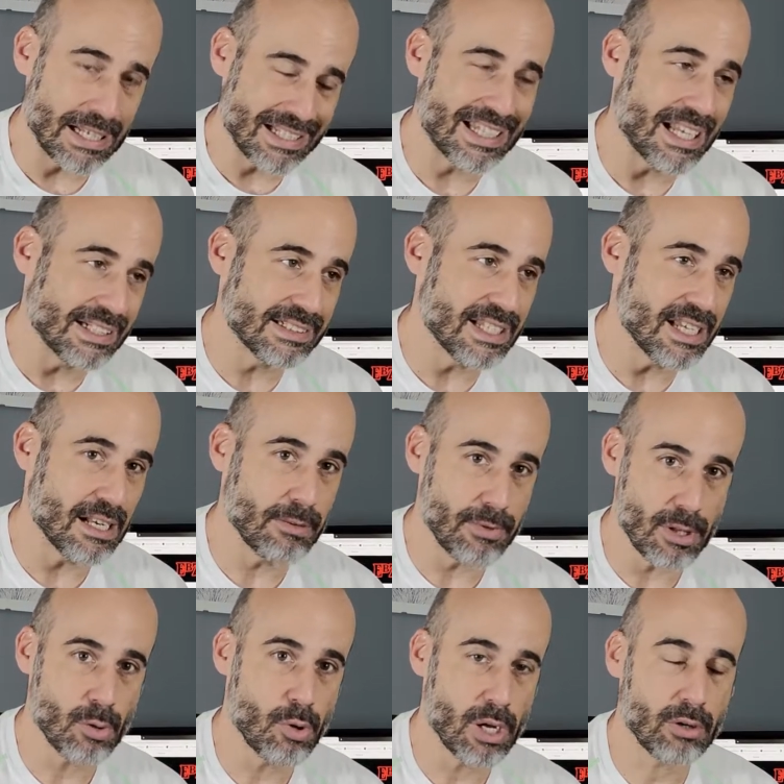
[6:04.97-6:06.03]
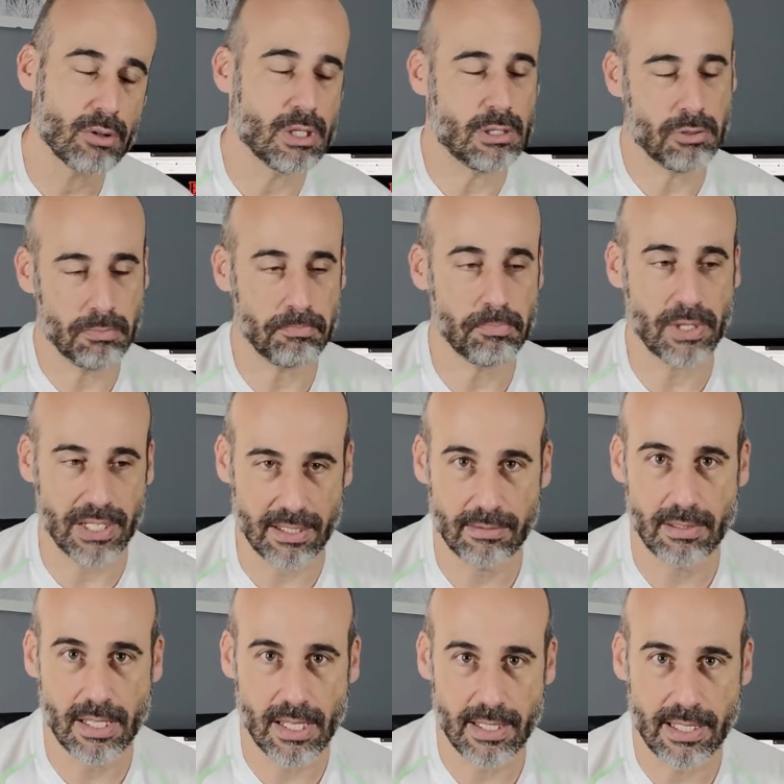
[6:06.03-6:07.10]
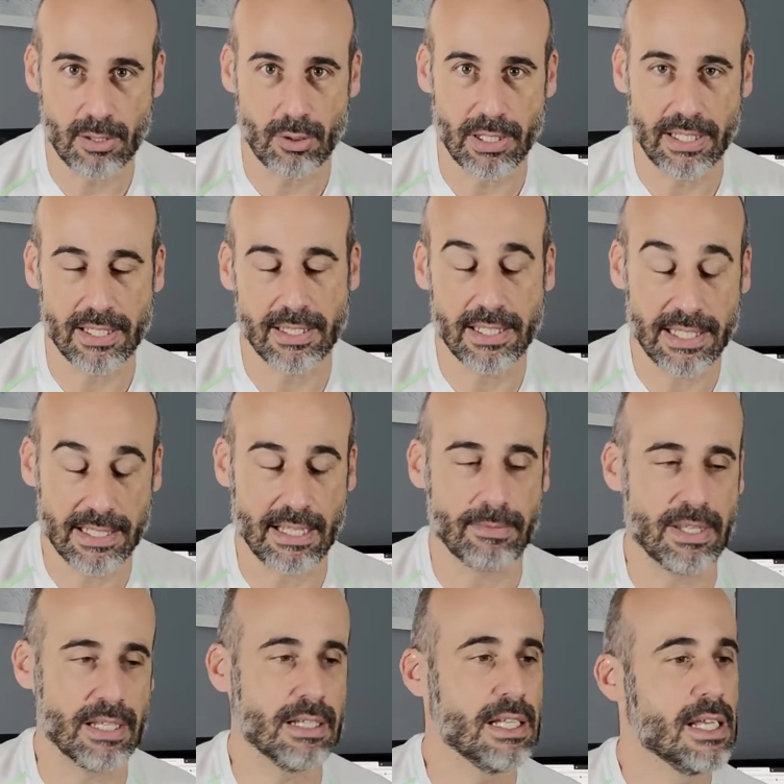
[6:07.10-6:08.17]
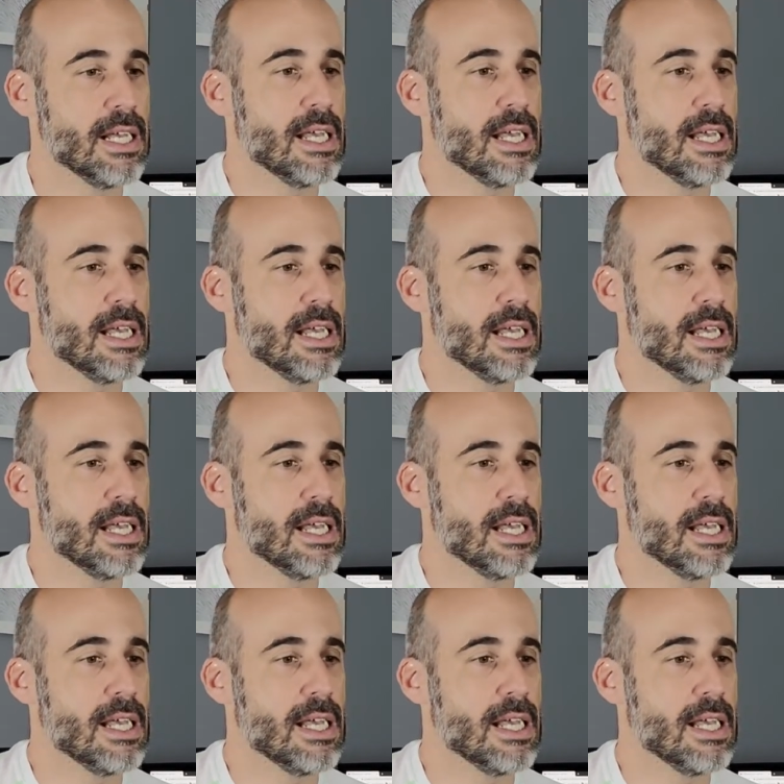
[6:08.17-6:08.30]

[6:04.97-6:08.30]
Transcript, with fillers: bastante al videojuego y eso pues eh, tengo que decir que está bien.